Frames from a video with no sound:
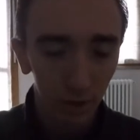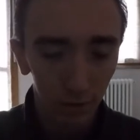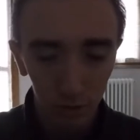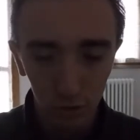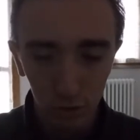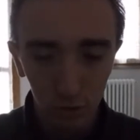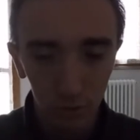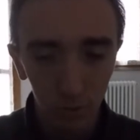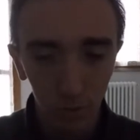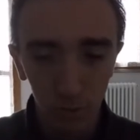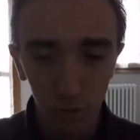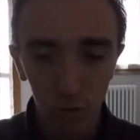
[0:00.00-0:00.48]
non
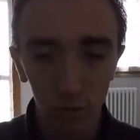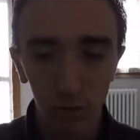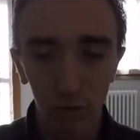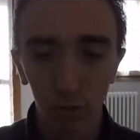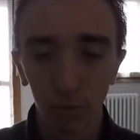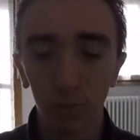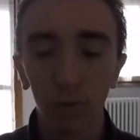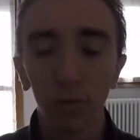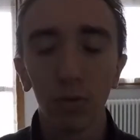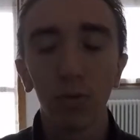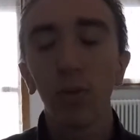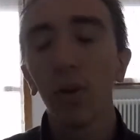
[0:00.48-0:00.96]
si possono
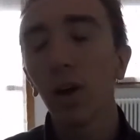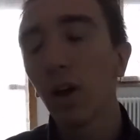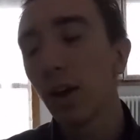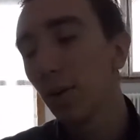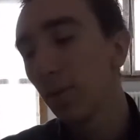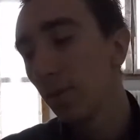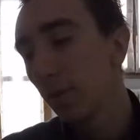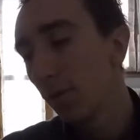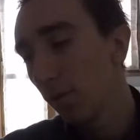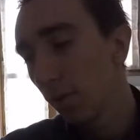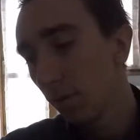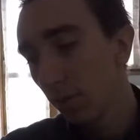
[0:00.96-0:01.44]
più fare,
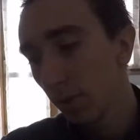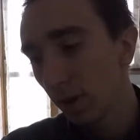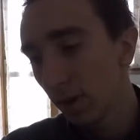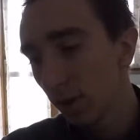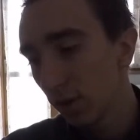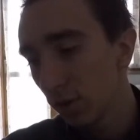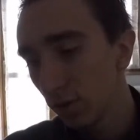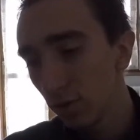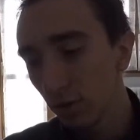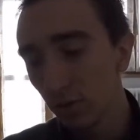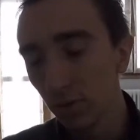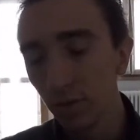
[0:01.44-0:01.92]
beh vabbè
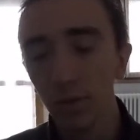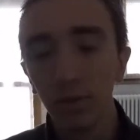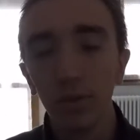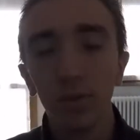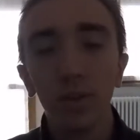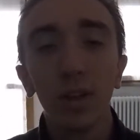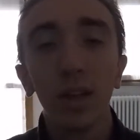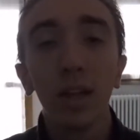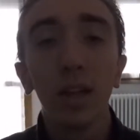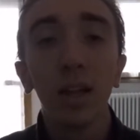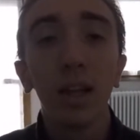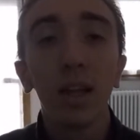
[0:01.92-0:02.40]
adesso
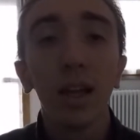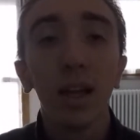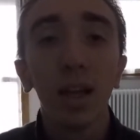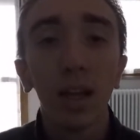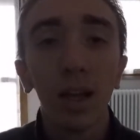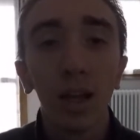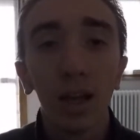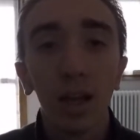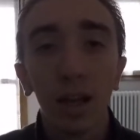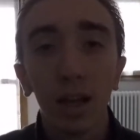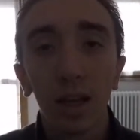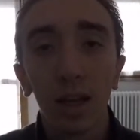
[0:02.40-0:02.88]

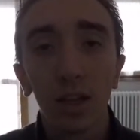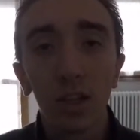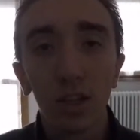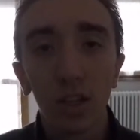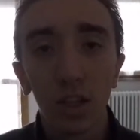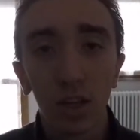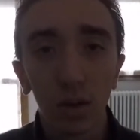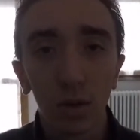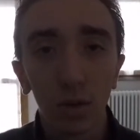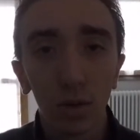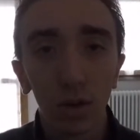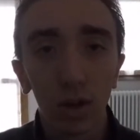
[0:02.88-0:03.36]

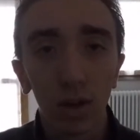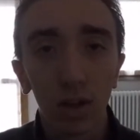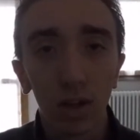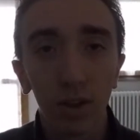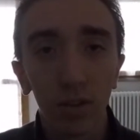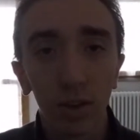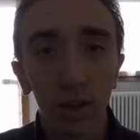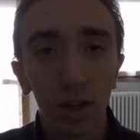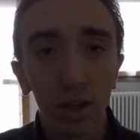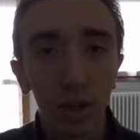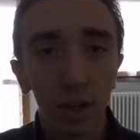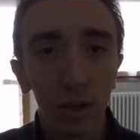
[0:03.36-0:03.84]
c'è ancora da
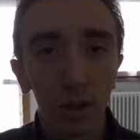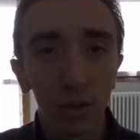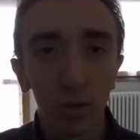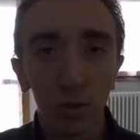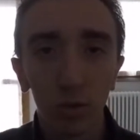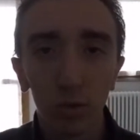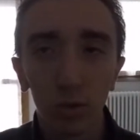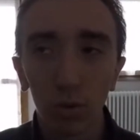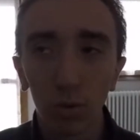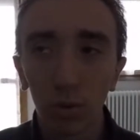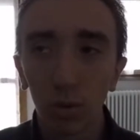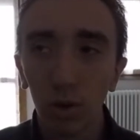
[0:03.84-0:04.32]
vedere
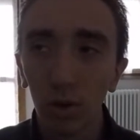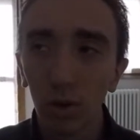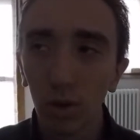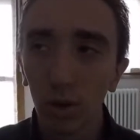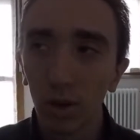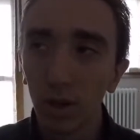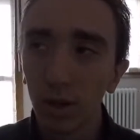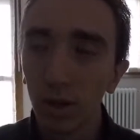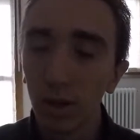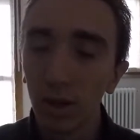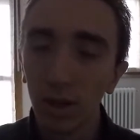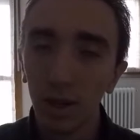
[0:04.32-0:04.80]
tutto quello
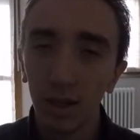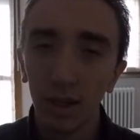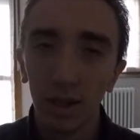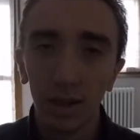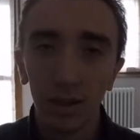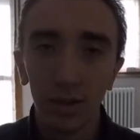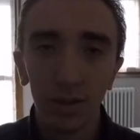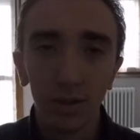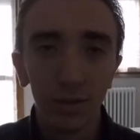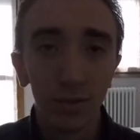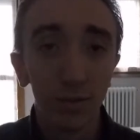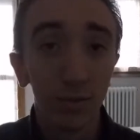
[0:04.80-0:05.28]
che
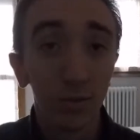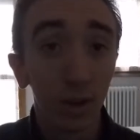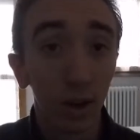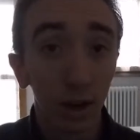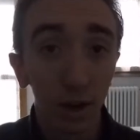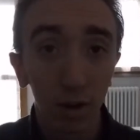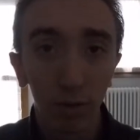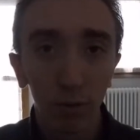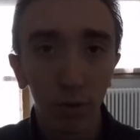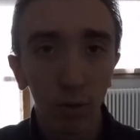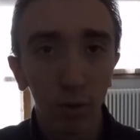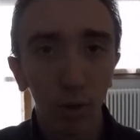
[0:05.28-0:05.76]

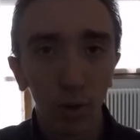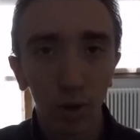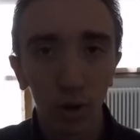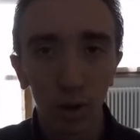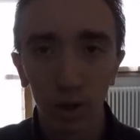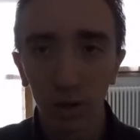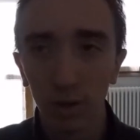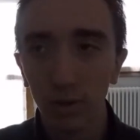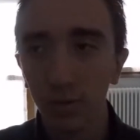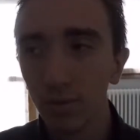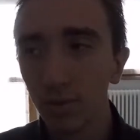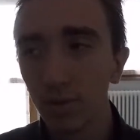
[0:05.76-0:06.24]
verrà
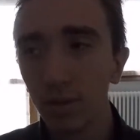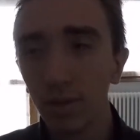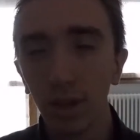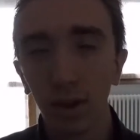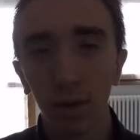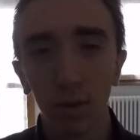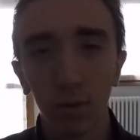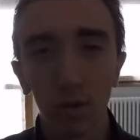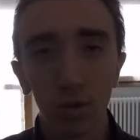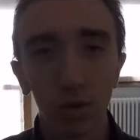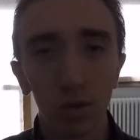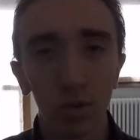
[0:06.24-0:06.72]
fuori da
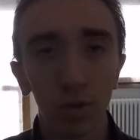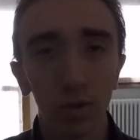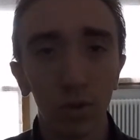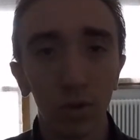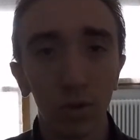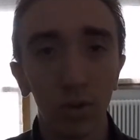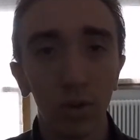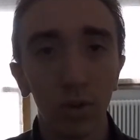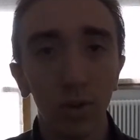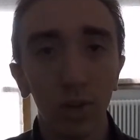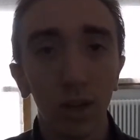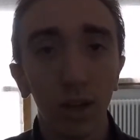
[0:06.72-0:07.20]

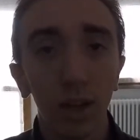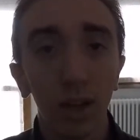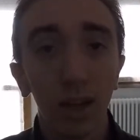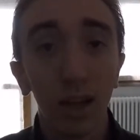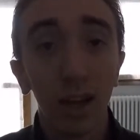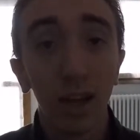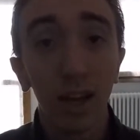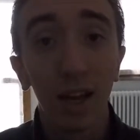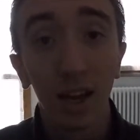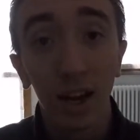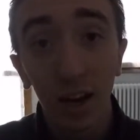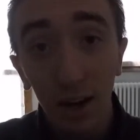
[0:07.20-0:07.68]
questa
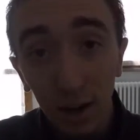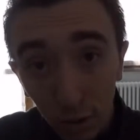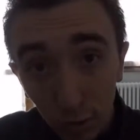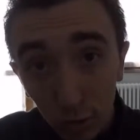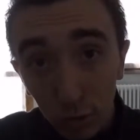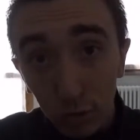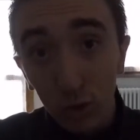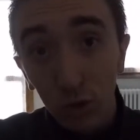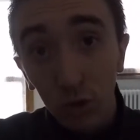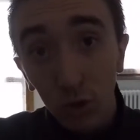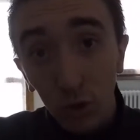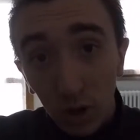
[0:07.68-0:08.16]

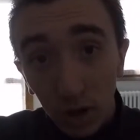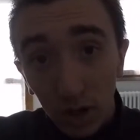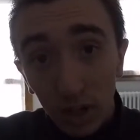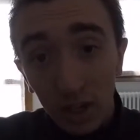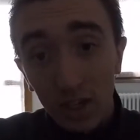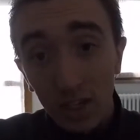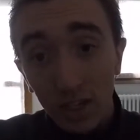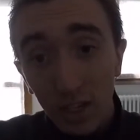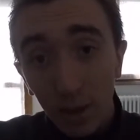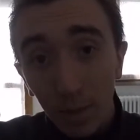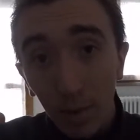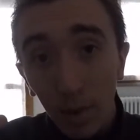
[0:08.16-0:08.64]
reclusione che
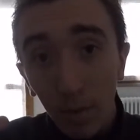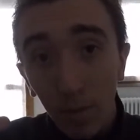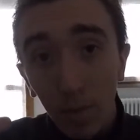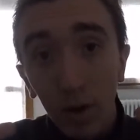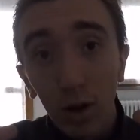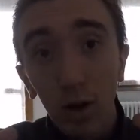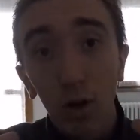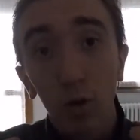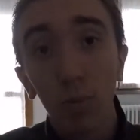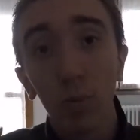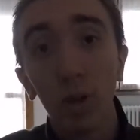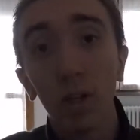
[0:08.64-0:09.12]
sta man
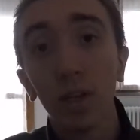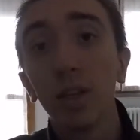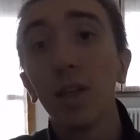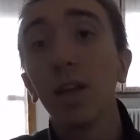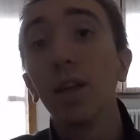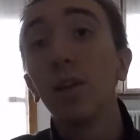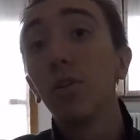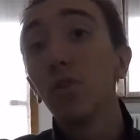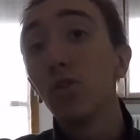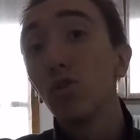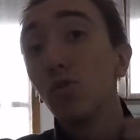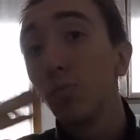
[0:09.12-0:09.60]
mano
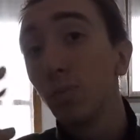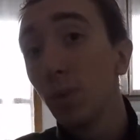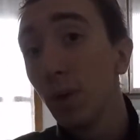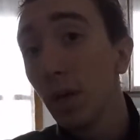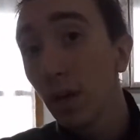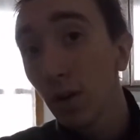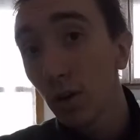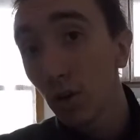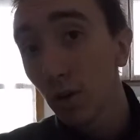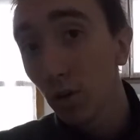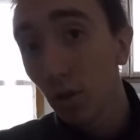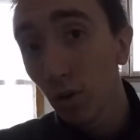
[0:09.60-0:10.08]
aumentando,
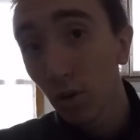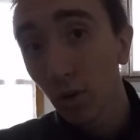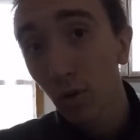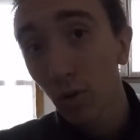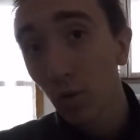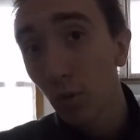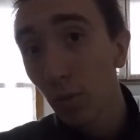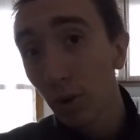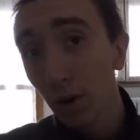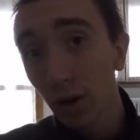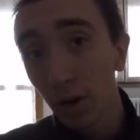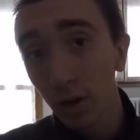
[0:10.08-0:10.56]
spero non
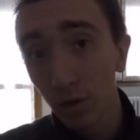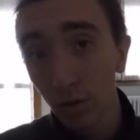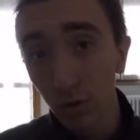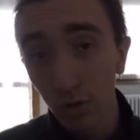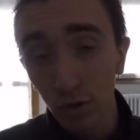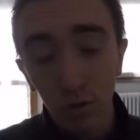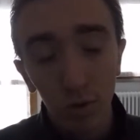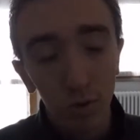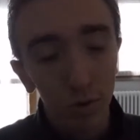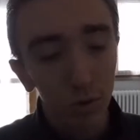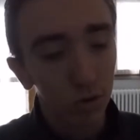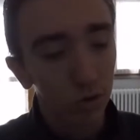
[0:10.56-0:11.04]
come l'anno
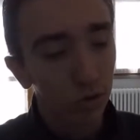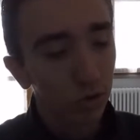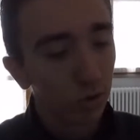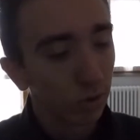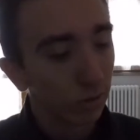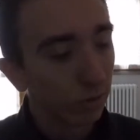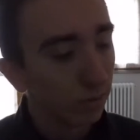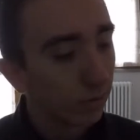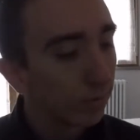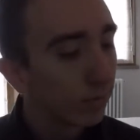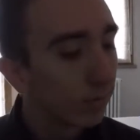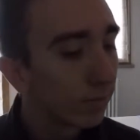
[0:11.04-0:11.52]

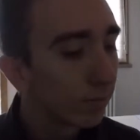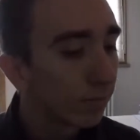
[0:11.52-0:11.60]
scorso.